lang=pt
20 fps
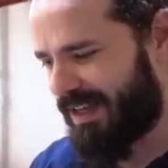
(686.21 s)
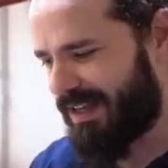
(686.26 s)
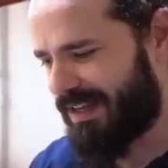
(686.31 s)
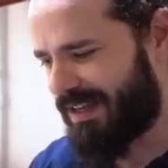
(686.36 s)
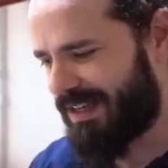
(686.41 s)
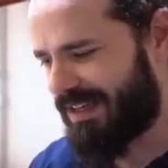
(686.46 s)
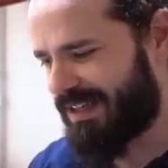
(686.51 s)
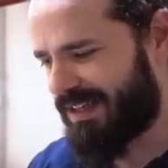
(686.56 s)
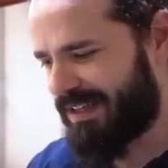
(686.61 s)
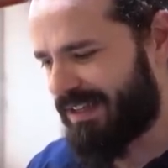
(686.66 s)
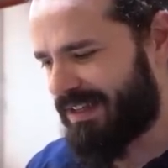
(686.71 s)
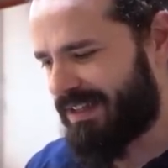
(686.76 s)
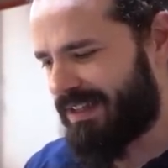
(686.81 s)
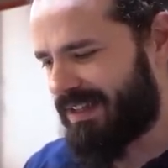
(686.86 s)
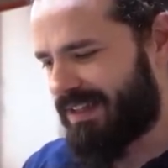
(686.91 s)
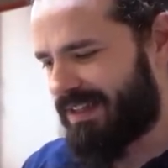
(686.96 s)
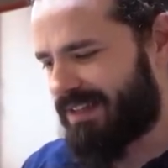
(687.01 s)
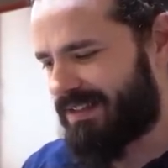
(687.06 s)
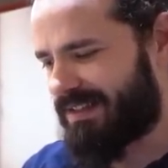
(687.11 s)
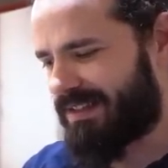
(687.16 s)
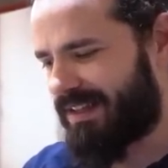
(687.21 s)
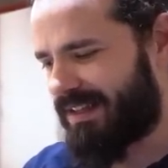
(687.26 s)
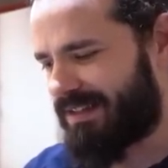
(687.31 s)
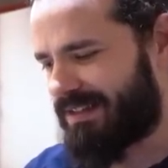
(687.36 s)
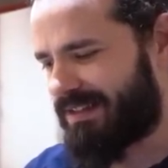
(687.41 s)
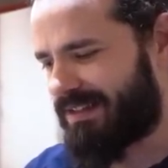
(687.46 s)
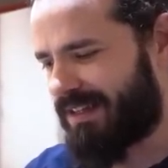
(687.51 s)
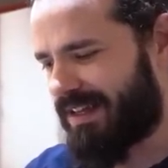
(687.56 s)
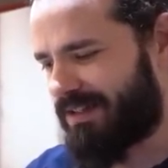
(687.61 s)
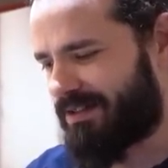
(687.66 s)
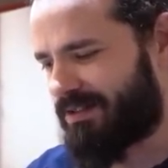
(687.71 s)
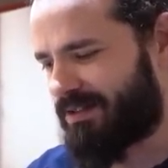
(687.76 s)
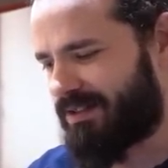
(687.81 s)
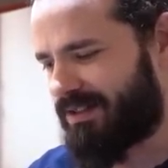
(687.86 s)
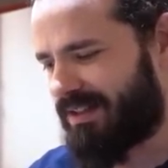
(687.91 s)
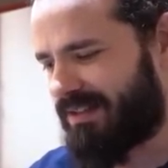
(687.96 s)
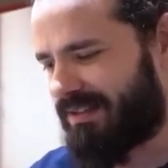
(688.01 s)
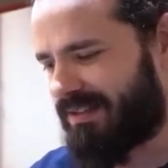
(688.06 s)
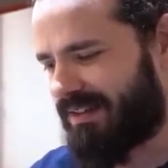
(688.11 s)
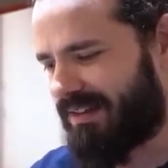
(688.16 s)
e
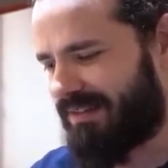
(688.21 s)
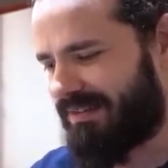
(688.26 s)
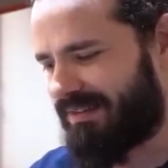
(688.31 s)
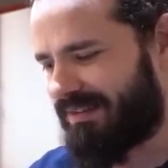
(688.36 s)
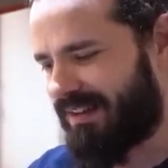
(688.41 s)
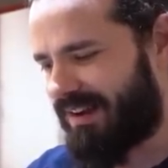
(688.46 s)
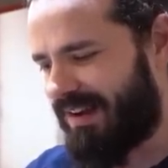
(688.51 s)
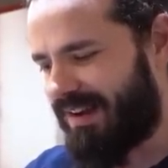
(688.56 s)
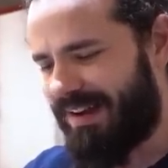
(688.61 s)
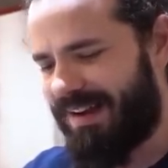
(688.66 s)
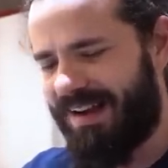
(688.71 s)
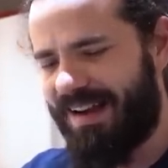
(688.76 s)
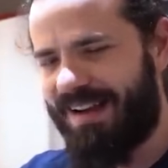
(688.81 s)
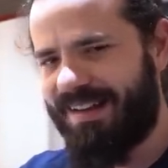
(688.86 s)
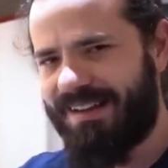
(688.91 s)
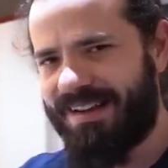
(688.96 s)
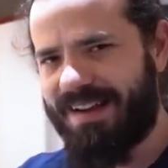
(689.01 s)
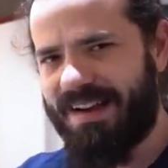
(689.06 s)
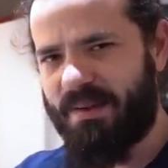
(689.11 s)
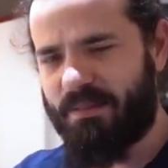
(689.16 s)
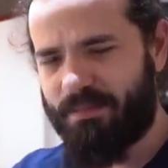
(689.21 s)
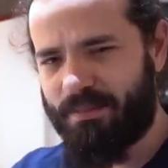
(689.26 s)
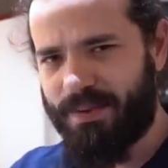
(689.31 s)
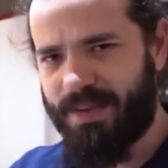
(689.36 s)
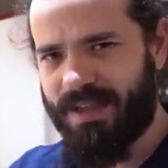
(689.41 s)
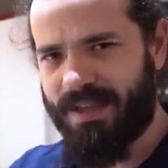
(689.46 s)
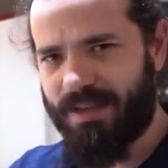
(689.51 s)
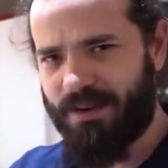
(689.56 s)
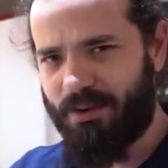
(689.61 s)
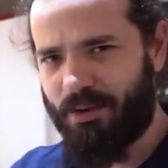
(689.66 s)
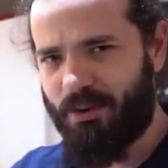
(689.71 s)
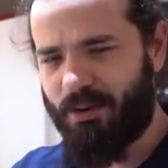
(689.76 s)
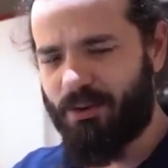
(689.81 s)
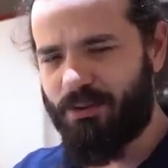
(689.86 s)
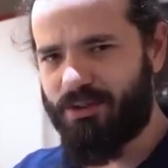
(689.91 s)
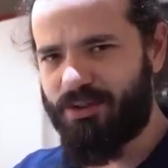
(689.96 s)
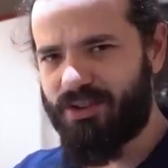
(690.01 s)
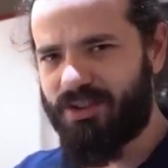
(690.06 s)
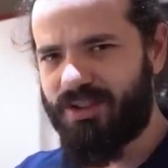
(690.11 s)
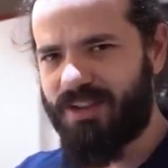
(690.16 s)
730 HP
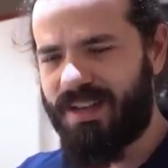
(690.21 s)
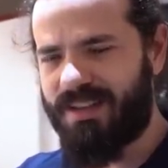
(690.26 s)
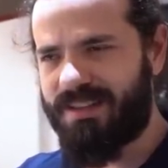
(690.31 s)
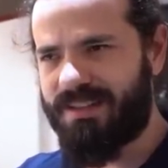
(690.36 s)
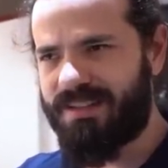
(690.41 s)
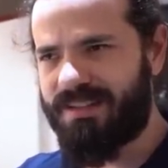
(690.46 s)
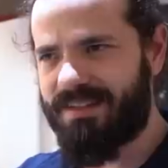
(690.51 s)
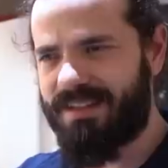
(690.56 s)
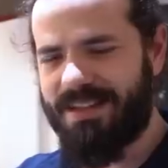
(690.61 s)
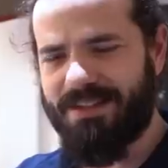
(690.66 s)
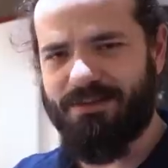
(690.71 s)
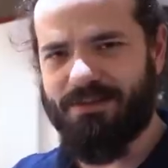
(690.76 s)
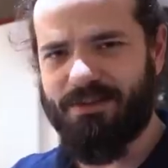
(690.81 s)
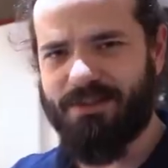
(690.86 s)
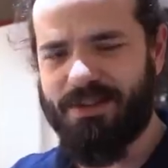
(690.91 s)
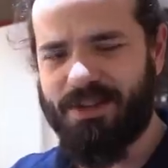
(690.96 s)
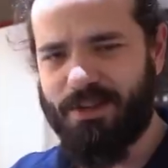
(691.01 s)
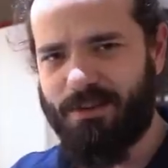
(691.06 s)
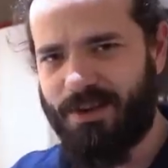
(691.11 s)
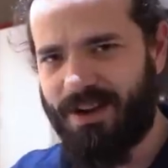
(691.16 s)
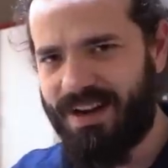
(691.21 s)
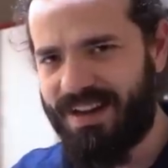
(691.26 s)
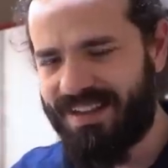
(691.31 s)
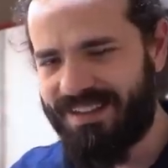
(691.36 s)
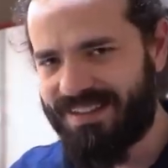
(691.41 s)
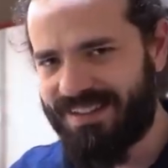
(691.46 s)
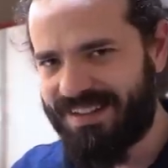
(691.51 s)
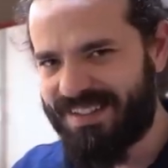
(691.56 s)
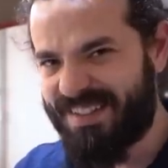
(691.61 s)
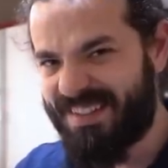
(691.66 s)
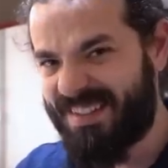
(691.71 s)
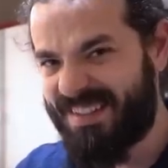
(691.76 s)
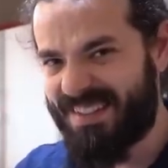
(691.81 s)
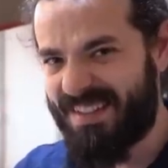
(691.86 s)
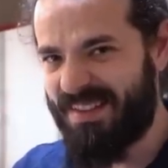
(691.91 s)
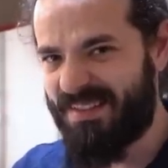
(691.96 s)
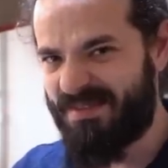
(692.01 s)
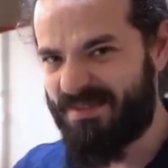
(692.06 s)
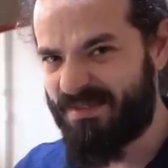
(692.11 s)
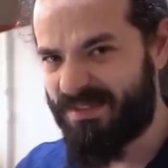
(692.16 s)
ou 740
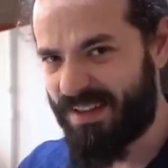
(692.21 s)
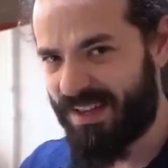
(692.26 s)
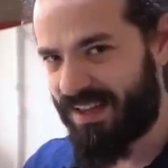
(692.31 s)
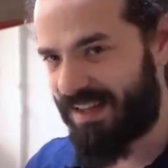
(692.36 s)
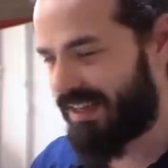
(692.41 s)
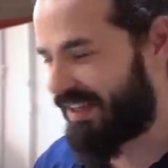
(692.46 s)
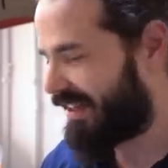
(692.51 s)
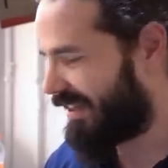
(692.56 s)
CV.